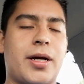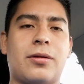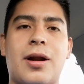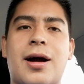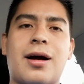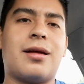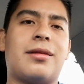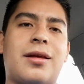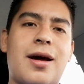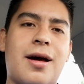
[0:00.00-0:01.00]
pierdo la
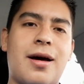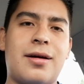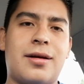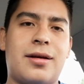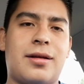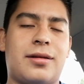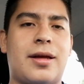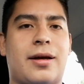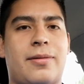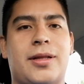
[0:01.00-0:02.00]
garantía eh,
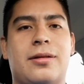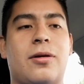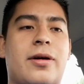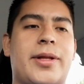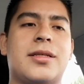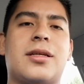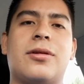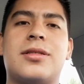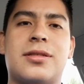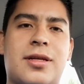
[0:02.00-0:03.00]
de que, lo que viene
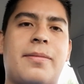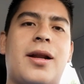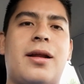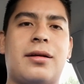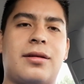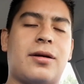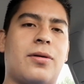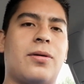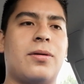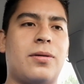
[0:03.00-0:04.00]
siendo el sistema
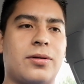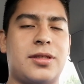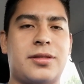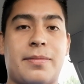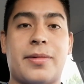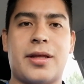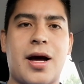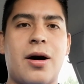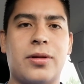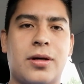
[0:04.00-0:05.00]
eléctrico o sistema
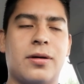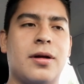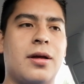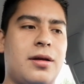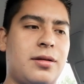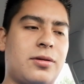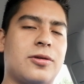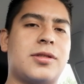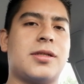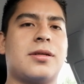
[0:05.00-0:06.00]
de audio.
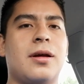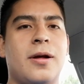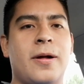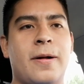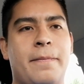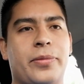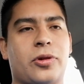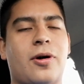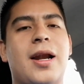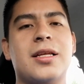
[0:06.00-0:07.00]
Entonces,
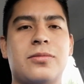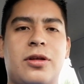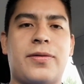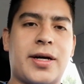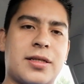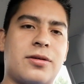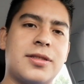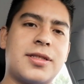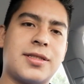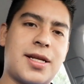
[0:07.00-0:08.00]
todas las
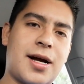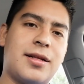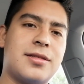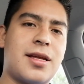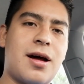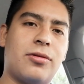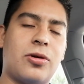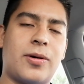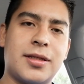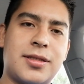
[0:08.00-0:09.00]
modificaciones que se le hagan a este
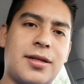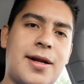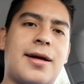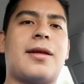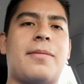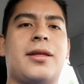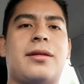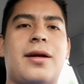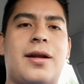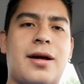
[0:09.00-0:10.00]
auto van a ser
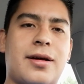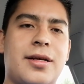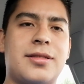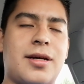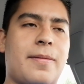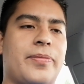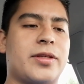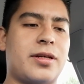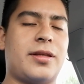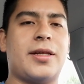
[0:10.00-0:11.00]
directamente en la agencia.
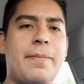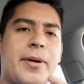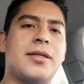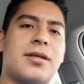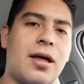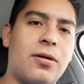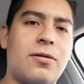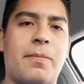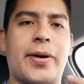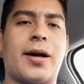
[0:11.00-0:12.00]
Se tiene pensado
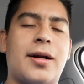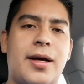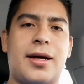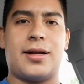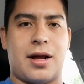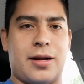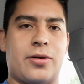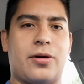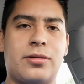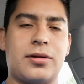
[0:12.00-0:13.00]
comprarle el
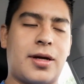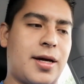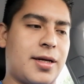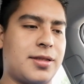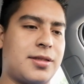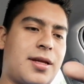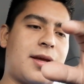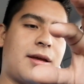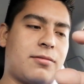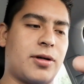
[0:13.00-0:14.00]
alerón, que es
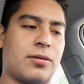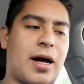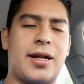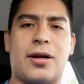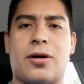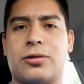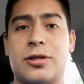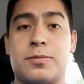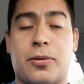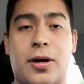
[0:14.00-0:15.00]
este, bueno, alerón
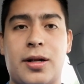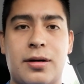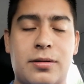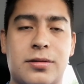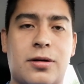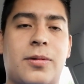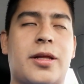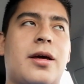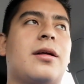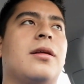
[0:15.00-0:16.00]
o spoiler, no sé cómo
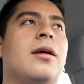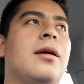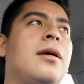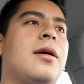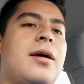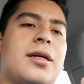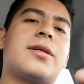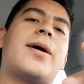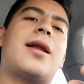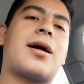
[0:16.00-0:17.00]
le digan.
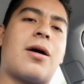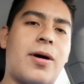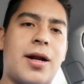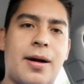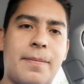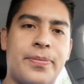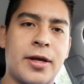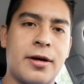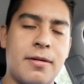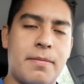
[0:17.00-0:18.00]
Ese va en la cajuela,
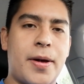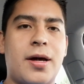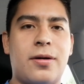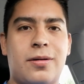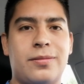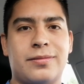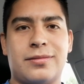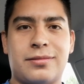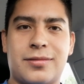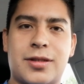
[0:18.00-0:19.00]
pero
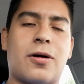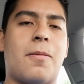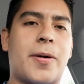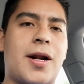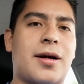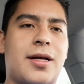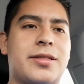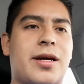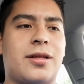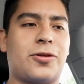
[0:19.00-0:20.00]
se compra en la
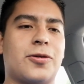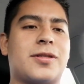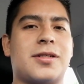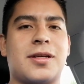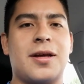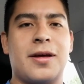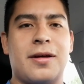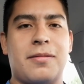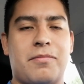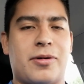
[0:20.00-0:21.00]
agencia. Entonces,
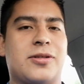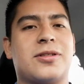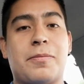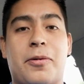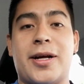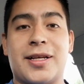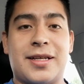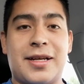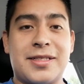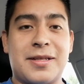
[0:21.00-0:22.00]
pues no se pueden
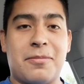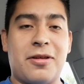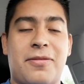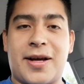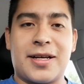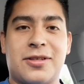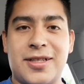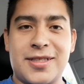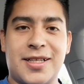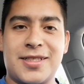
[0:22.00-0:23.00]
hacer este
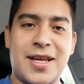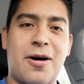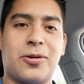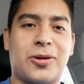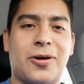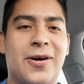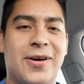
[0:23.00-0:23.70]
modificaciones en este auto